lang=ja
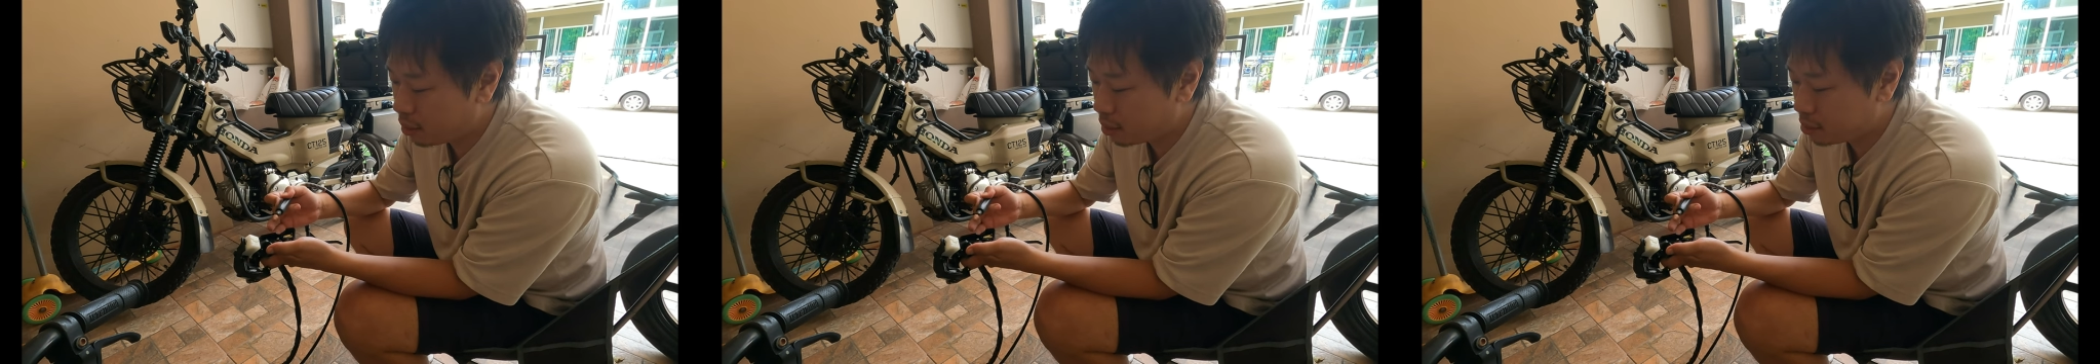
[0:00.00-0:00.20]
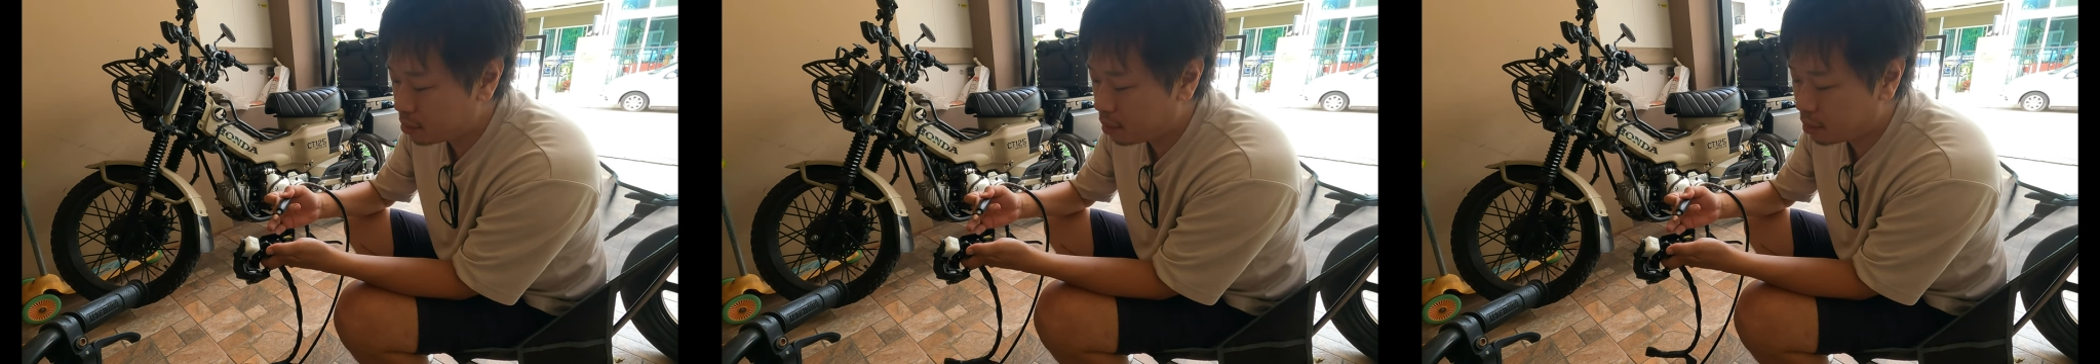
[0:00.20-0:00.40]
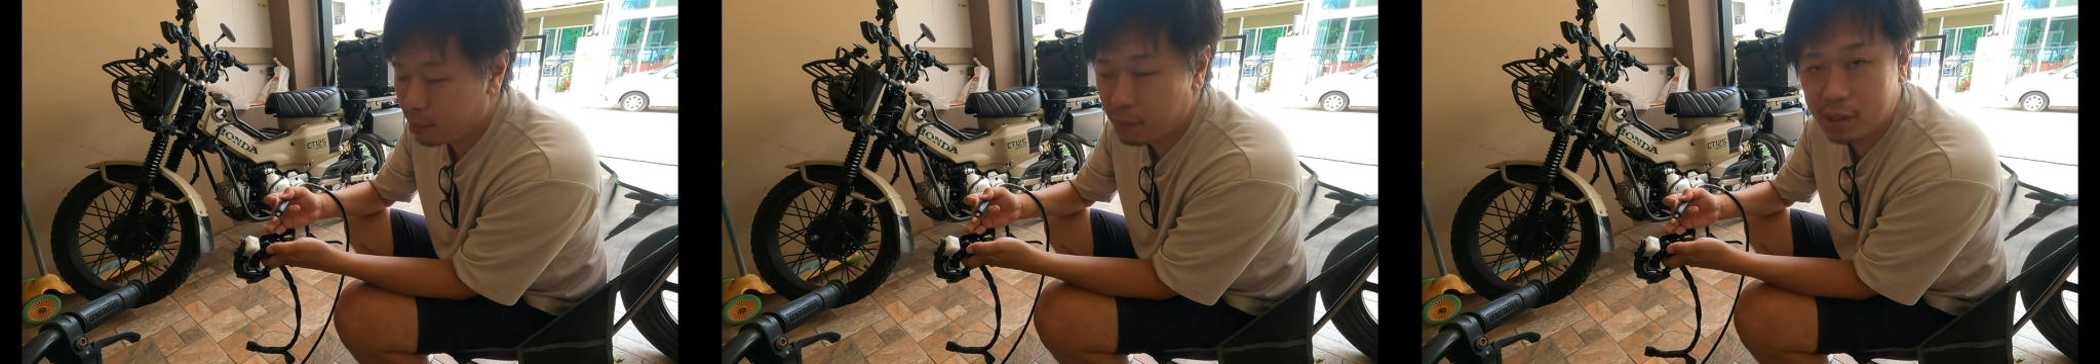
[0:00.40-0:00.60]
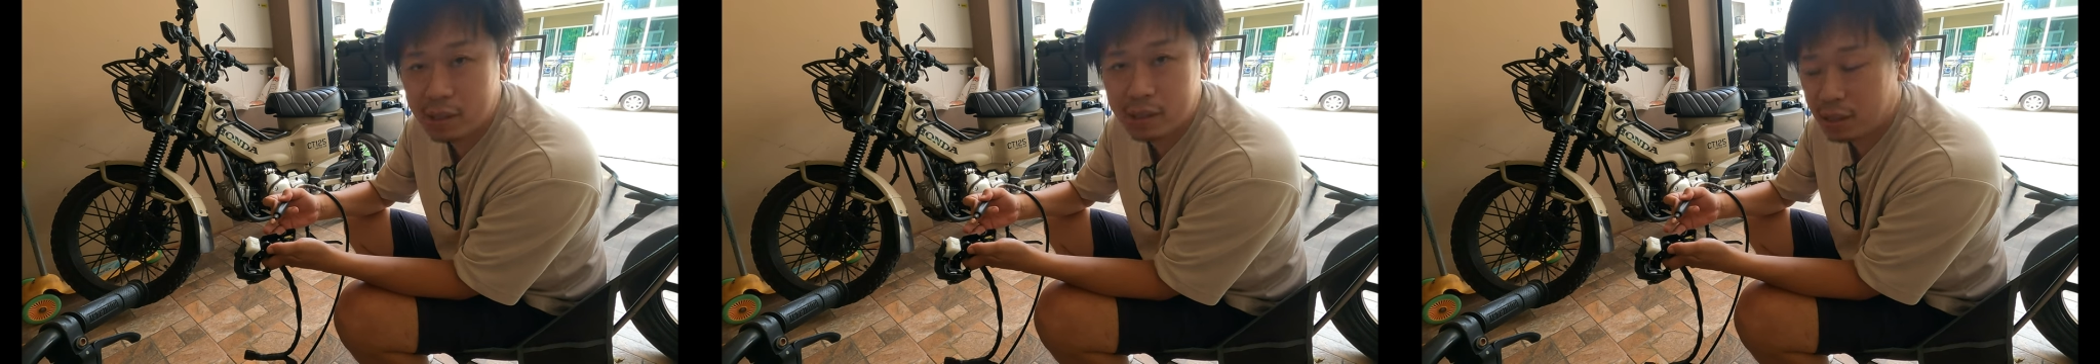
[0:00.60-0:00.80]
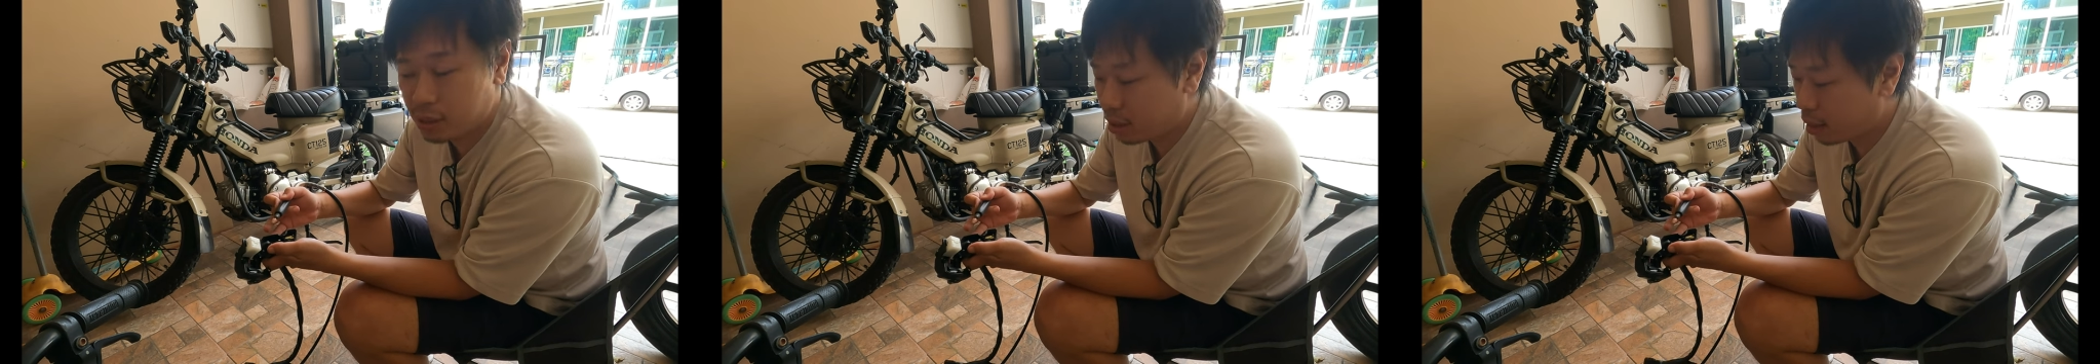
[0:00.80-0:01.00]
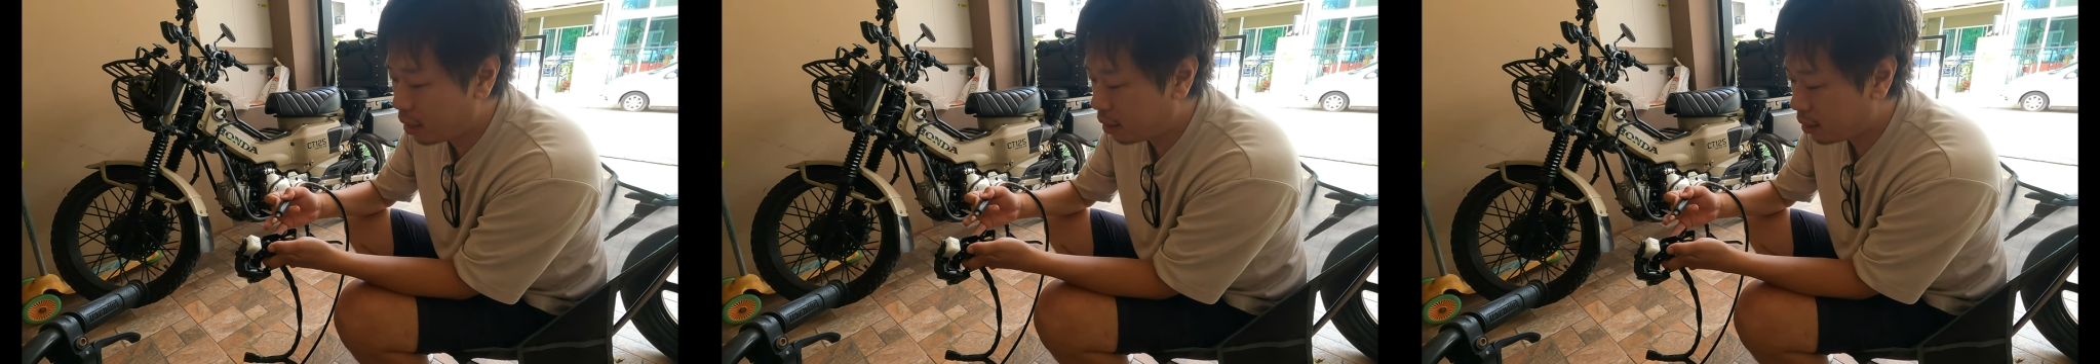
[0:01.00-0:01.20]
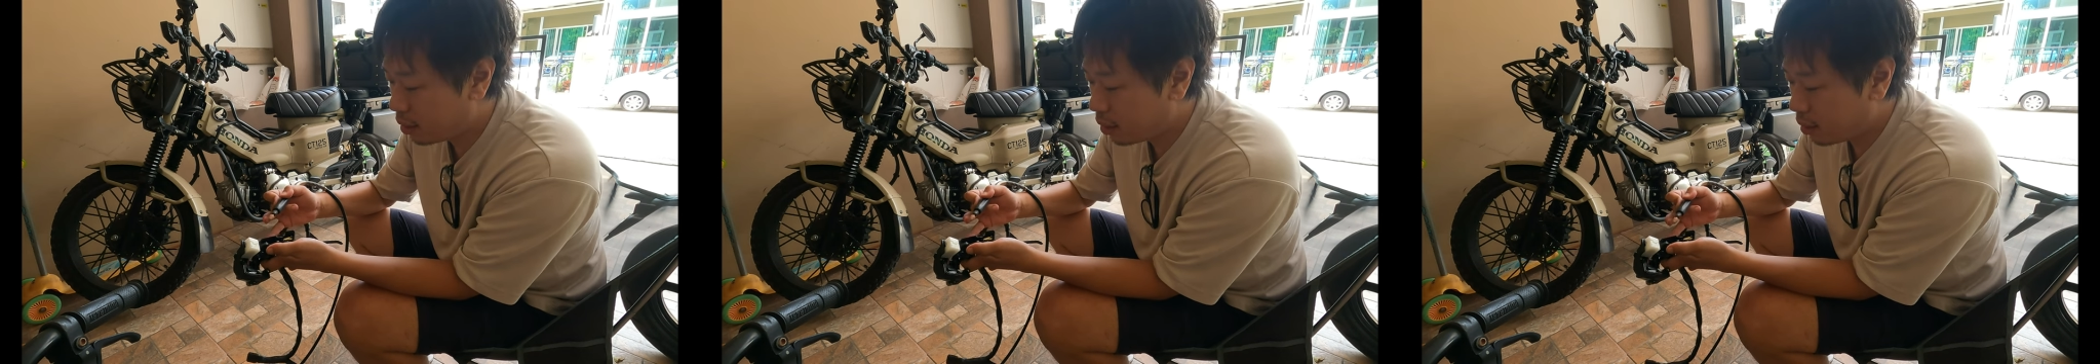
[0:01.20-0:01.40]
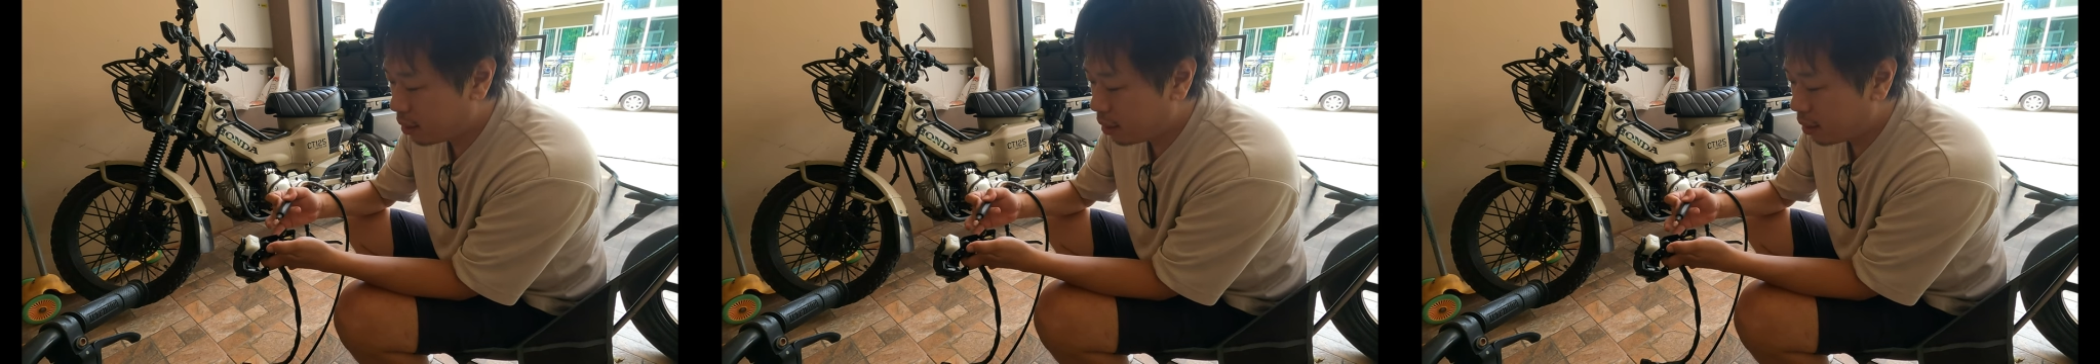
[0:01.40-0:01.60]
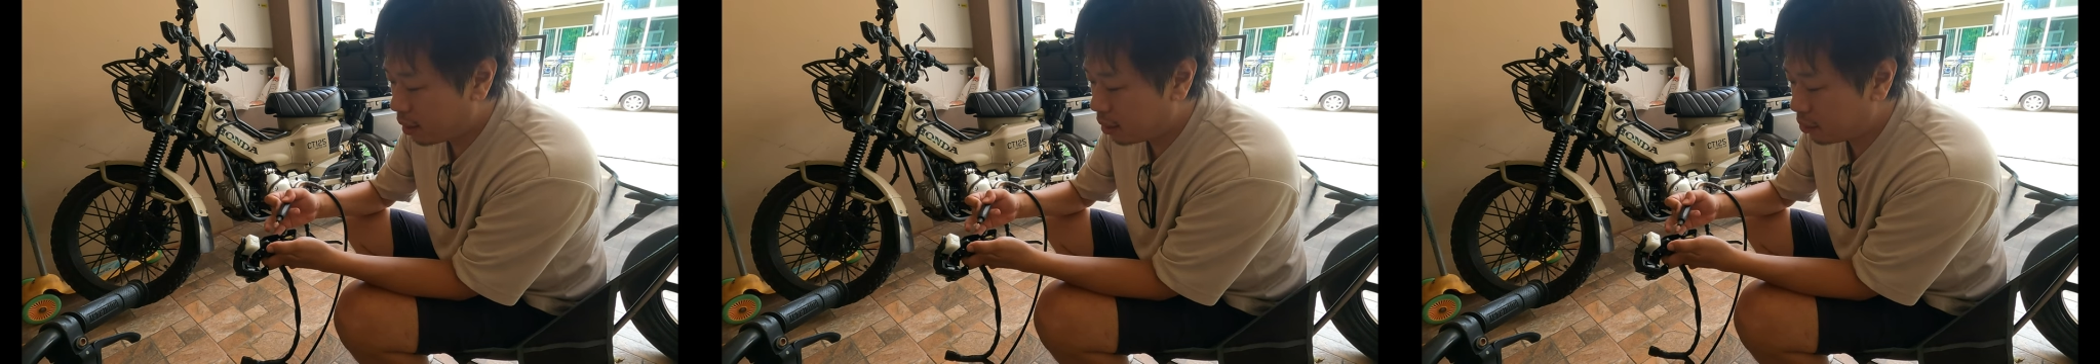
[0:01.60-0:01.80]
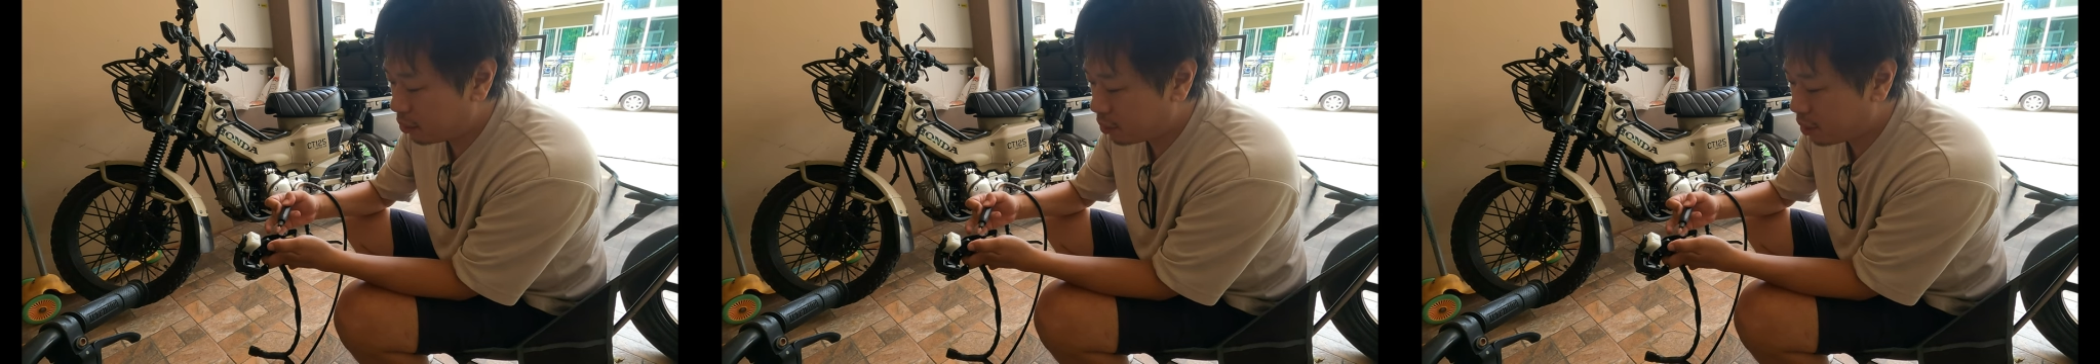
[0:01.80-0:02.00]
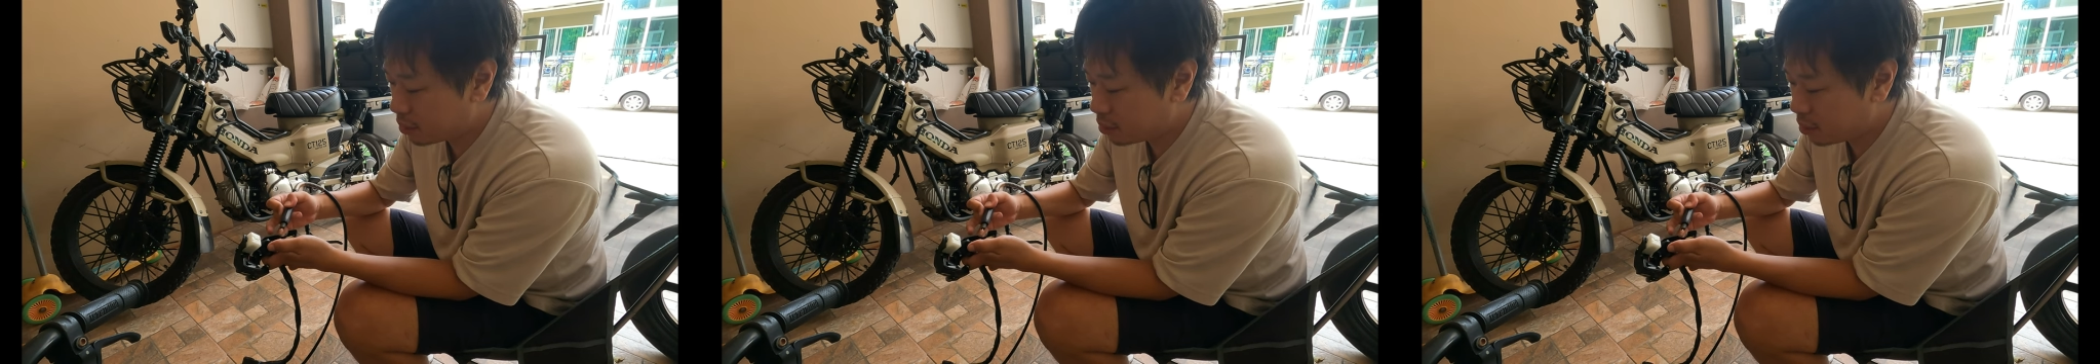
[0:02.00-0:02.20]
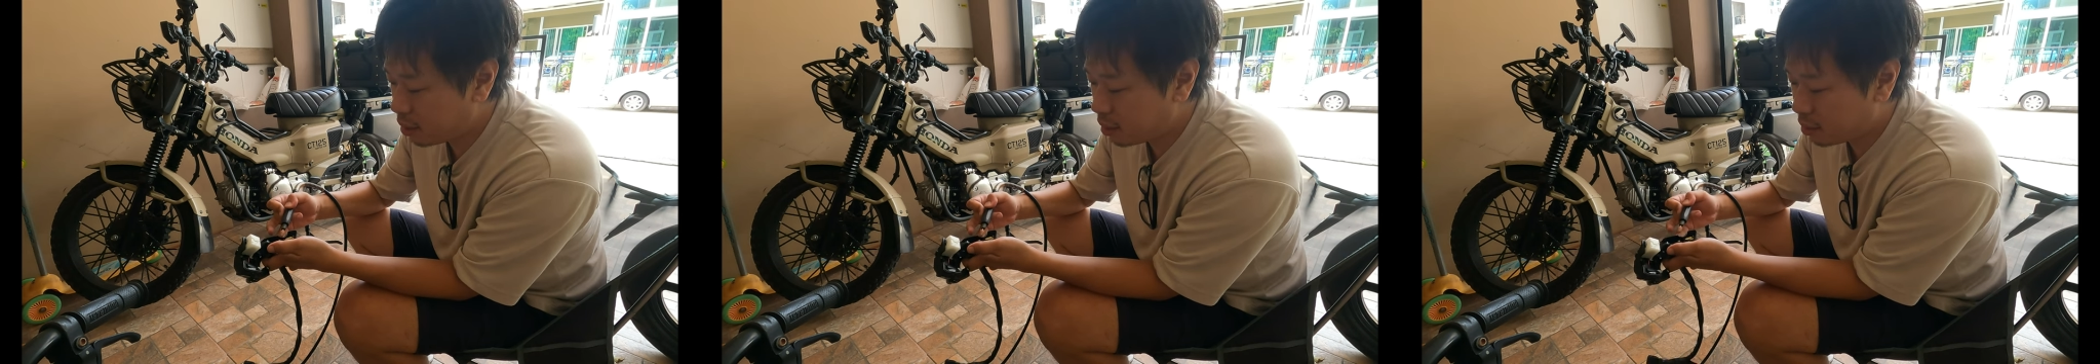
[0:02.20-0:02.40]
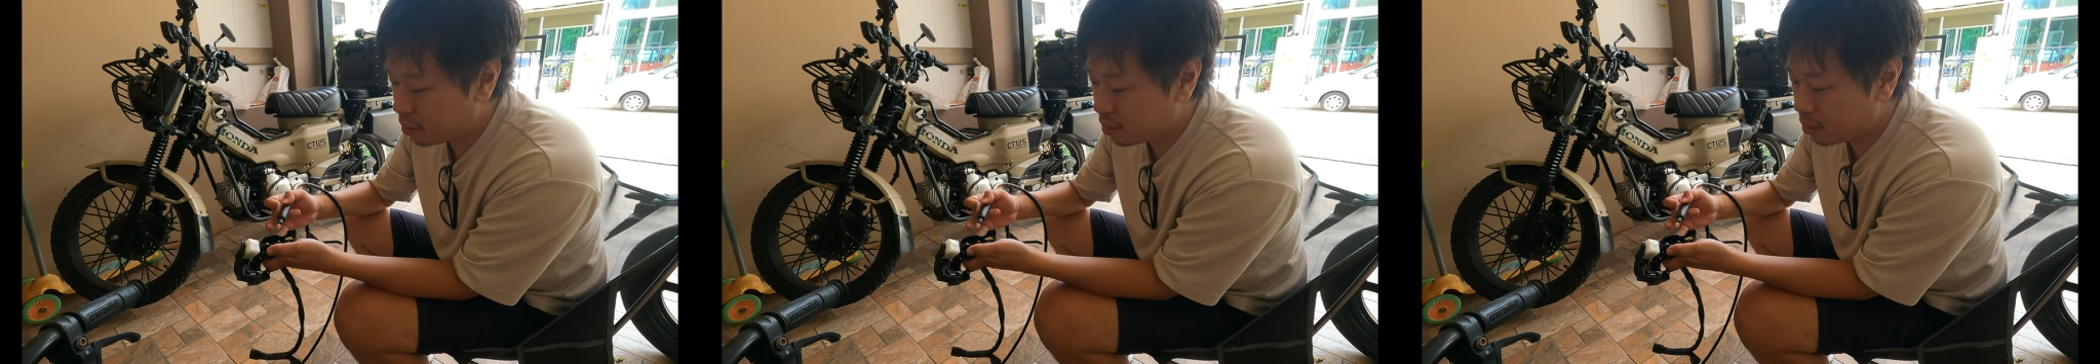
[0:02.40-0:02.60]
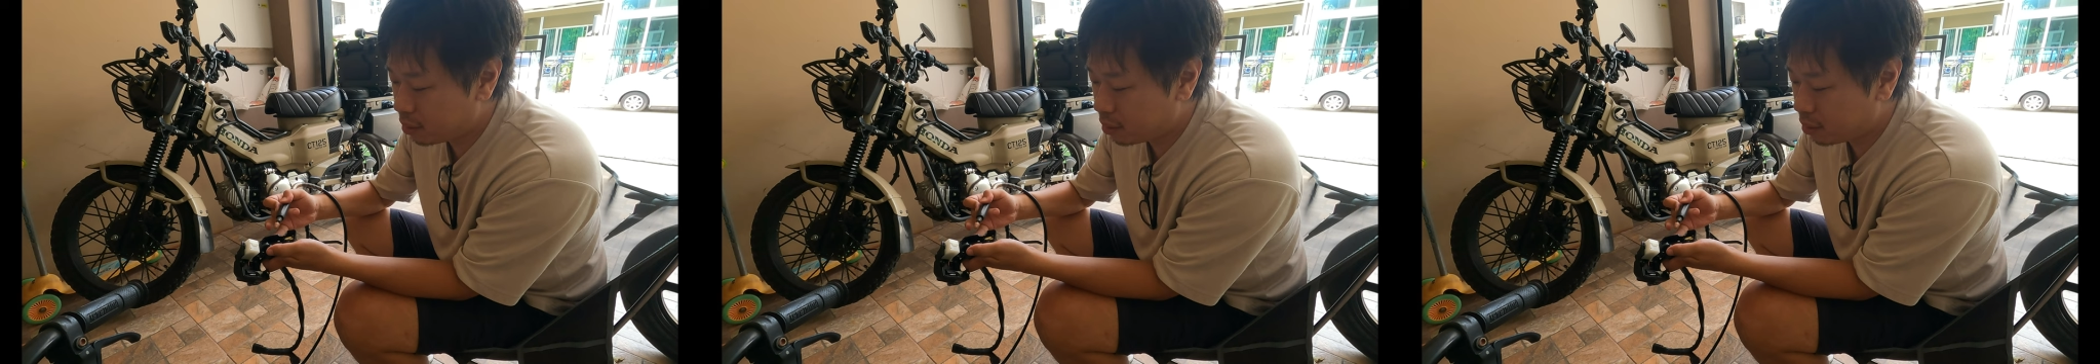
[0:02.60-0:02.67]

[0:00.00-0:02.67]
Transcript: 熱が溜まりすぎてあの削り